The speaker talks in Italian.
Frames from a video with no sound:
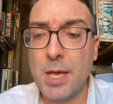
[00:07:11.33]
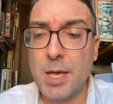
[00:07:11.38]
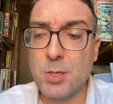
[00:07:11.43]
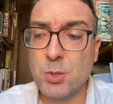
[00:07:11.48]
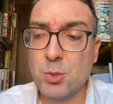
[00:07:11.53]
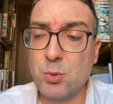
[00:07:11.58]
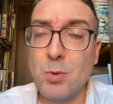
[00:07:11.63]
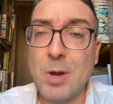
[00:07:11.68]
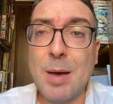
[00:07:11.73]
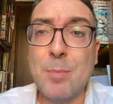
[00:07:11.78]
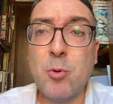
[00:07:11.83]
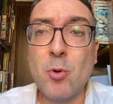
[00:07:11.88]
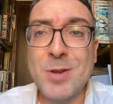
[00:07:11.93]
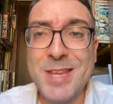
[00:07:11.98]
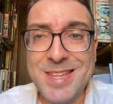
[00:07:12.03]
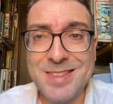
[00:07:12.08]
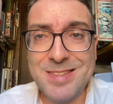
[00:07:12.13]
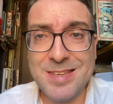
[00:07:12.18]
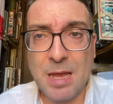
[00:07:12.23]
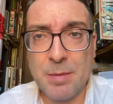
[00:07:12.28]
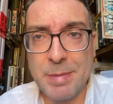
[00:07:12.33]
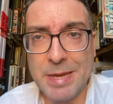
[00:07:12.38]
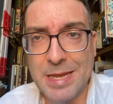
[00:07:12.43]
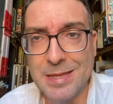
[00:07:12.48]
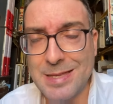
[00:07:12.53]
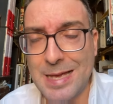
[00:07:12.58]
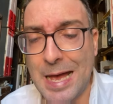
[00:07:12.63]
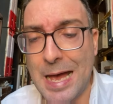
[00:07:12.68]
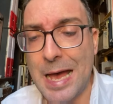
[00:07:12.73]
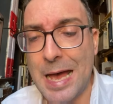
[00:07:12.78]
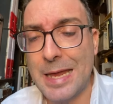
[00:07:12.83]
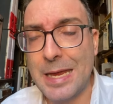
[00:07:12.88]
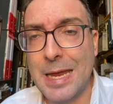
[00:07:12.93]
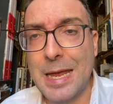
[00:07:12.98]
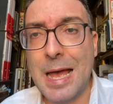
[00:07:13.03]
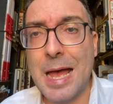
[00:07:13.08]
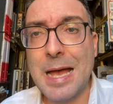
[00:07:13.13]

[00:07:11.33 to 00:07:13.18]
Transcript: eh, sulla politica militare